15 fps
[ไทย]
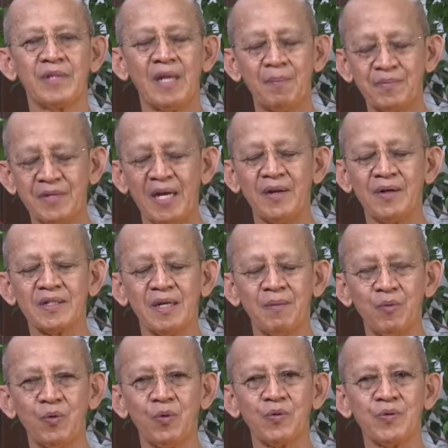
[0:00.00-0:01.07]
ทำใจแล้วก็
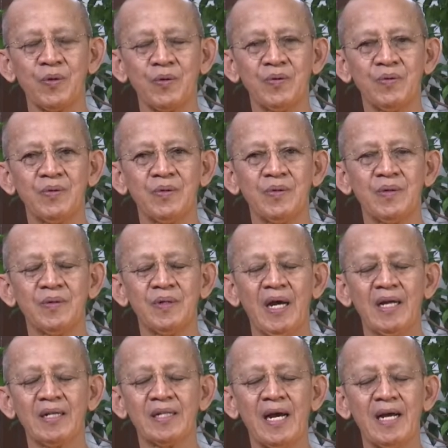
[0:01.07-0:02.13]
ทำบุญกุศล
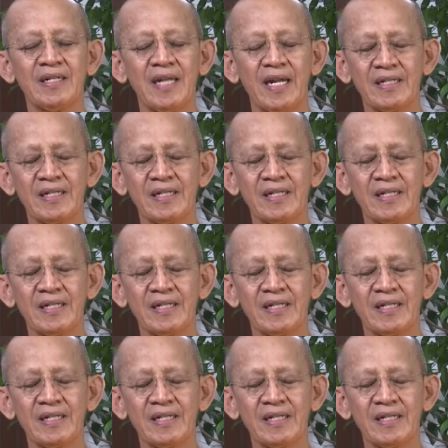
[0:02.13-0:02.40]
นะถ้า